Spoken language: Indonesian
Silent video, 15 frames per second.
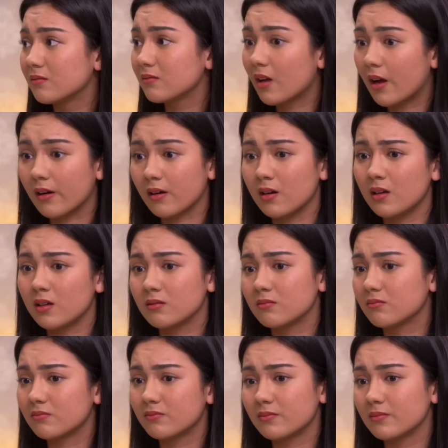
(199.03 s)
karena
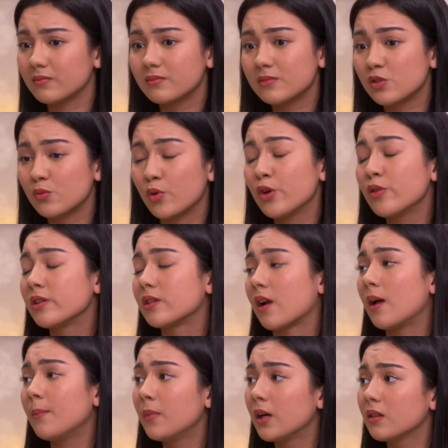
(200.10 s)
semuanya udah
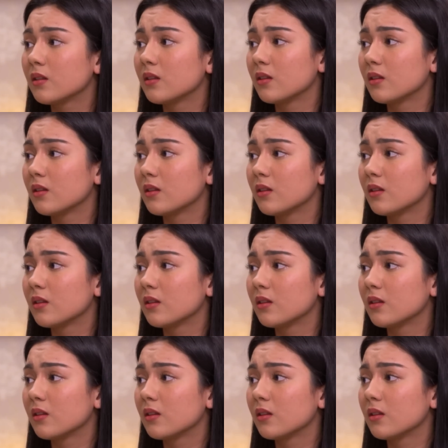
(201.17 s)
terlambat.